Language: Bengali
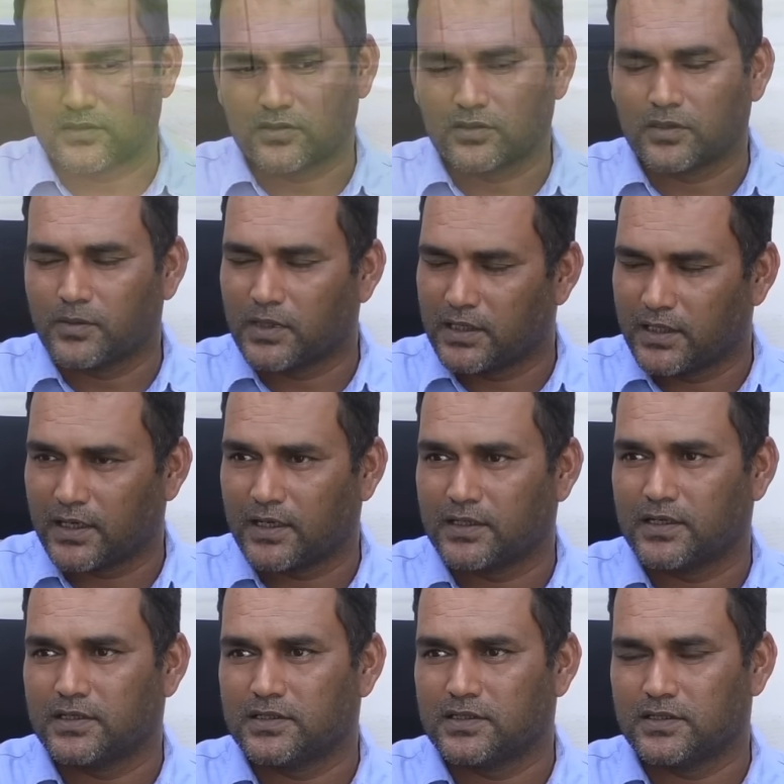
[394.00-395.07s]
ছোটোবেলা দেখা
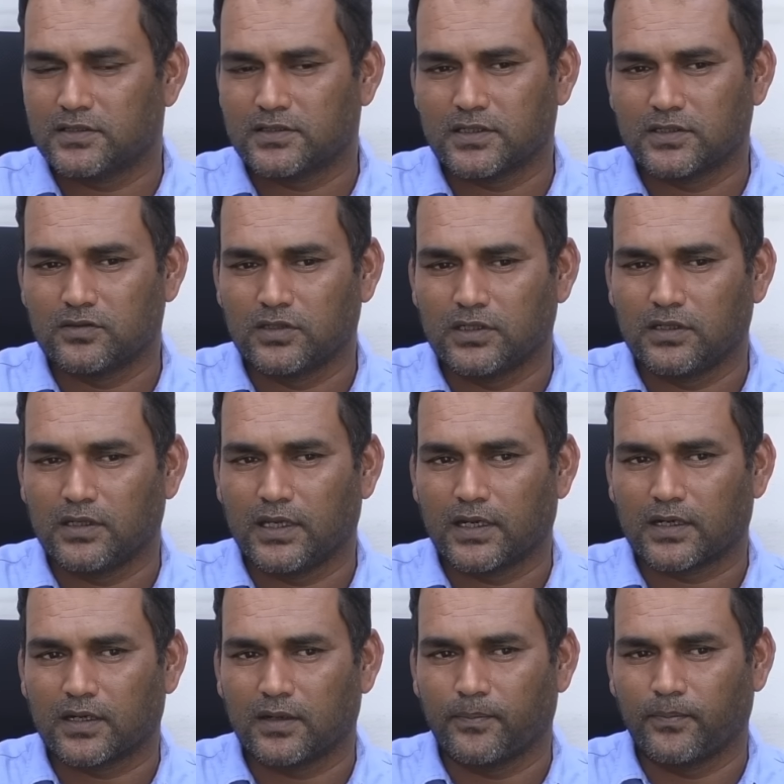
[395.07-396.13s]
যায় যে সে যদি
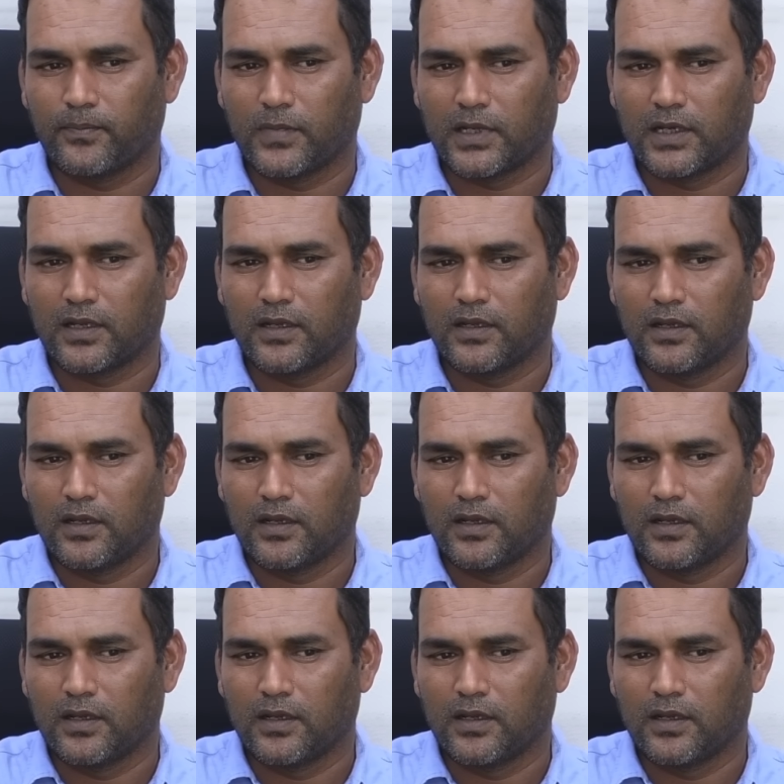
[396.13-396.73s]
এক মানে